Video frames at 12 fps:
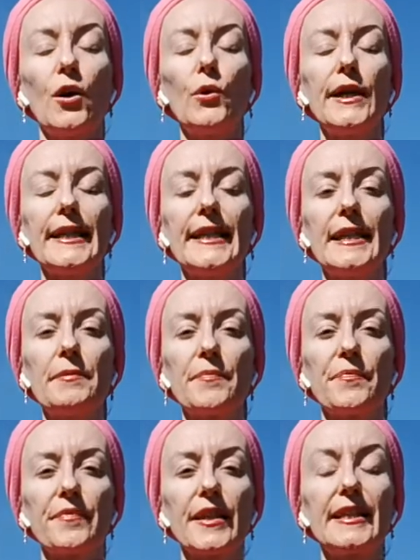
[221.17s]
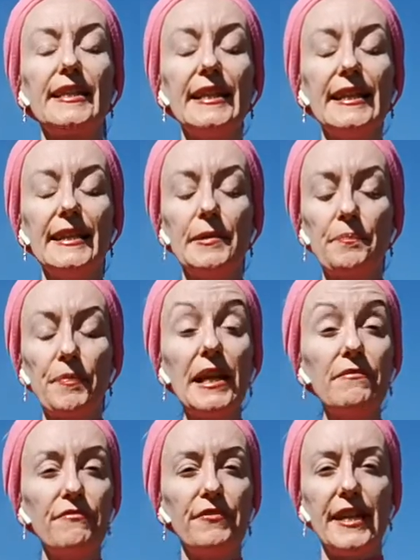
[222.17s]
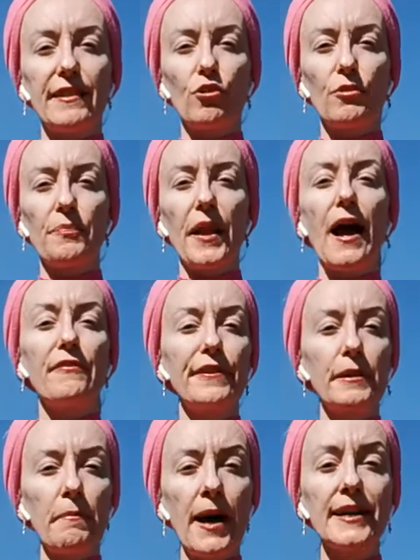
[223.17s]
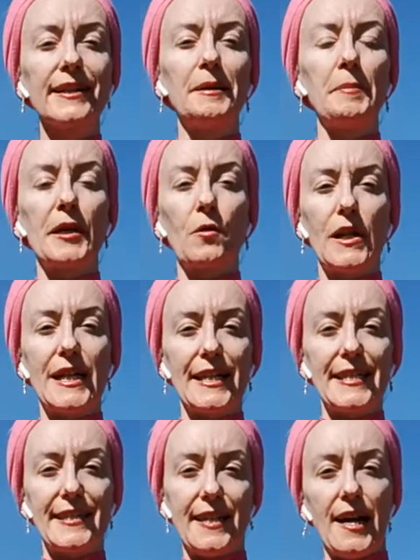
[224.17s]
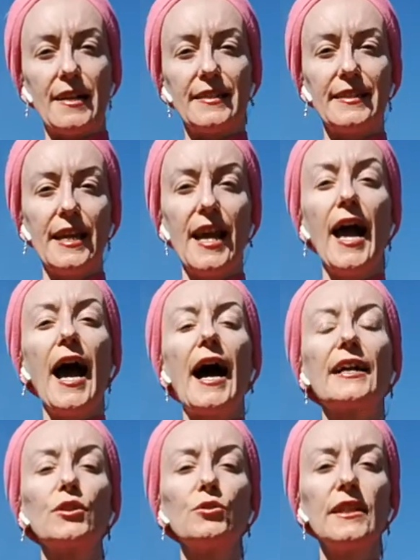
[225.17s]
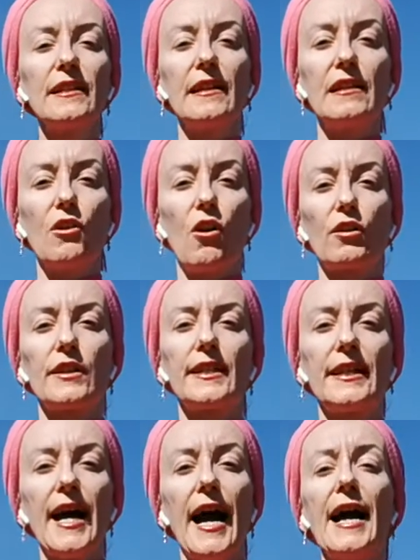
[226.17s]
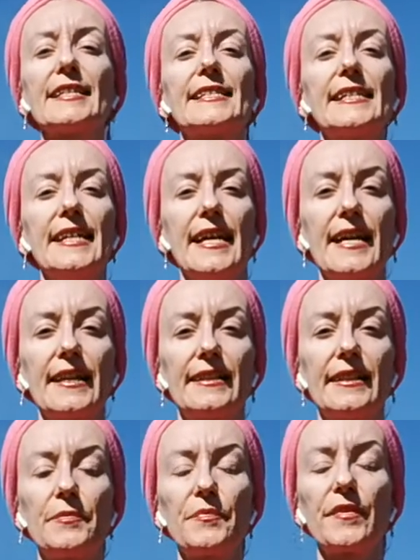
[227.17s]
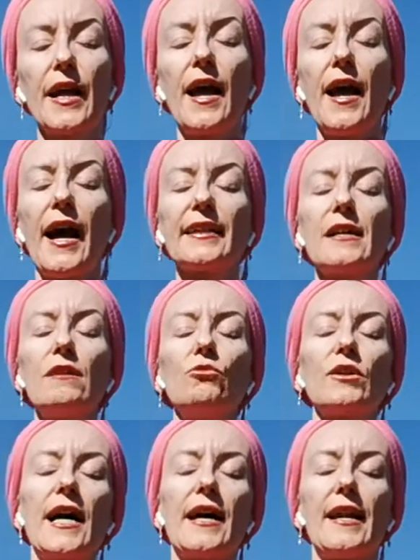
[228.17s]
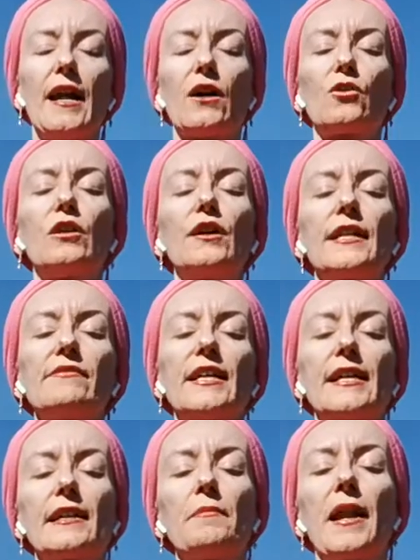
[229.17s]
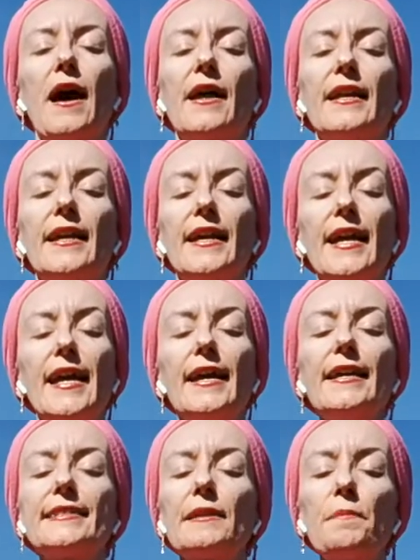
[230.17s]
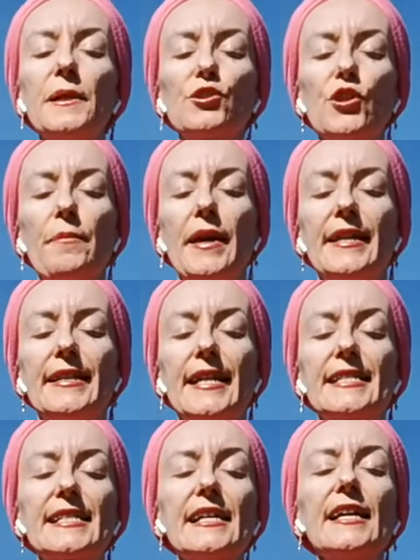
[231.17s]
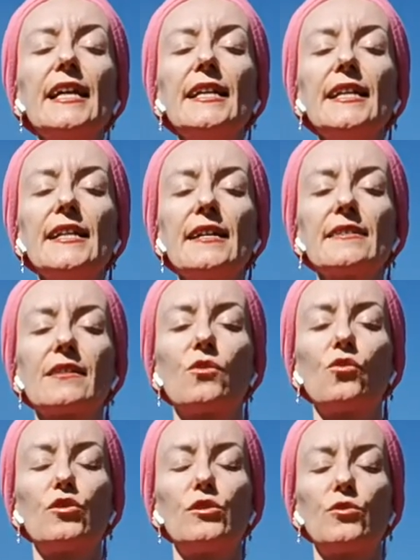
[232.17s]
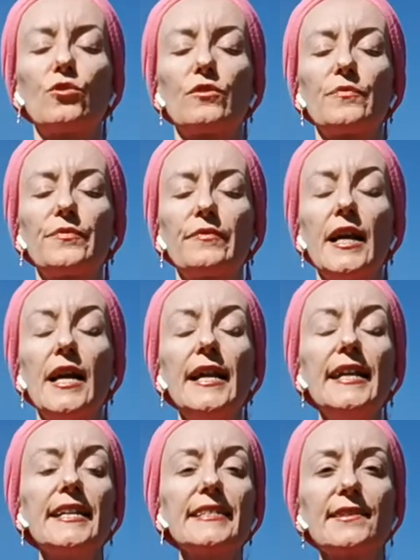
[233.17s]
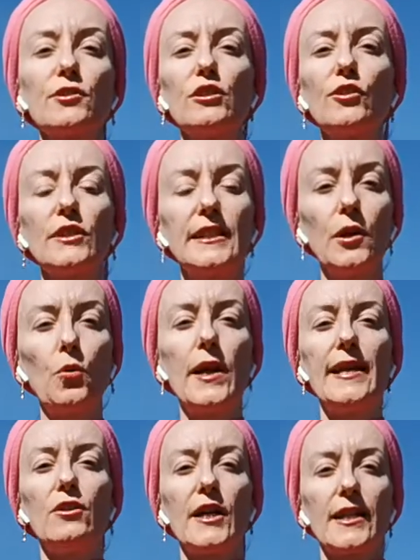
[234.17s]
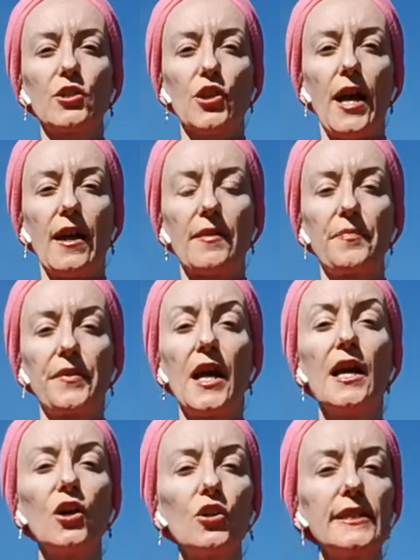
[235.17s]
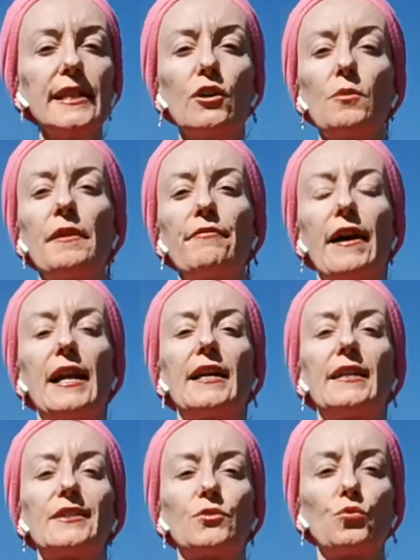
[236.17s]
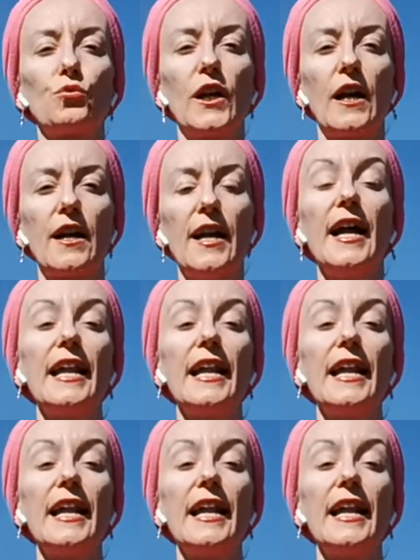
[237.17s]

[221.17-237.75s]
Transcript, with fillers: Quindi ti invito a fermarti per qualche istante, a chiudere gli occhi, a sederti, ad allungare la colonna vertebrale e semplicemente a stare in ascolto, in ascolto di quello che c'è, così come fa la natura.